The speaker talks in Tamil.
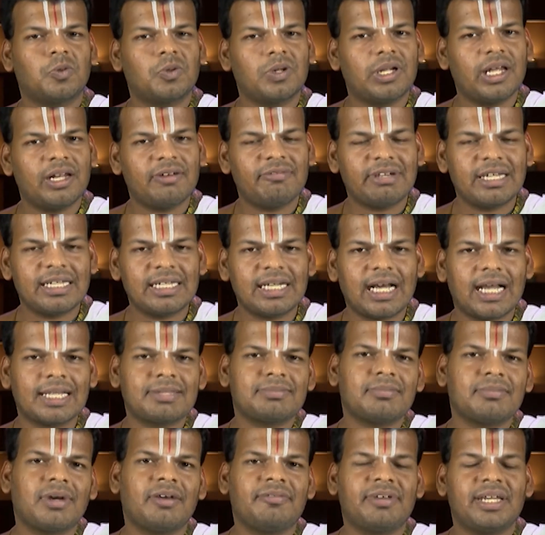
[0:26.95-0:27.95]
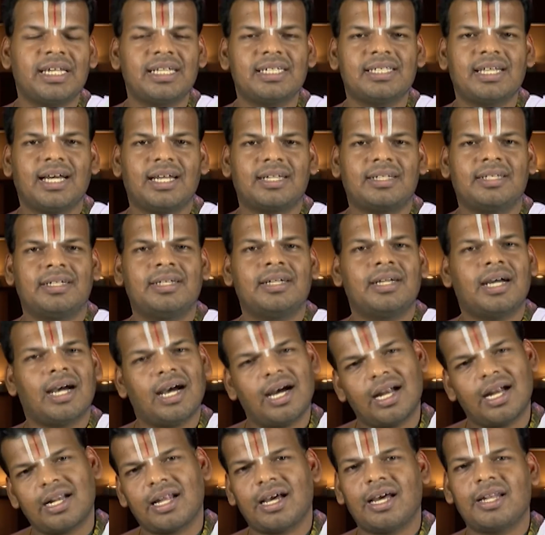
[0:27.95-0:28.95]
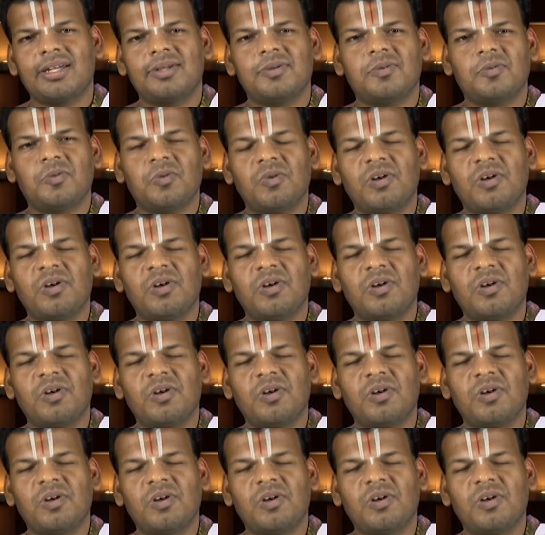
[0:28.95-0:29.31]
உடல் வேறு ஆத்மா வேறு தான் ஆனால்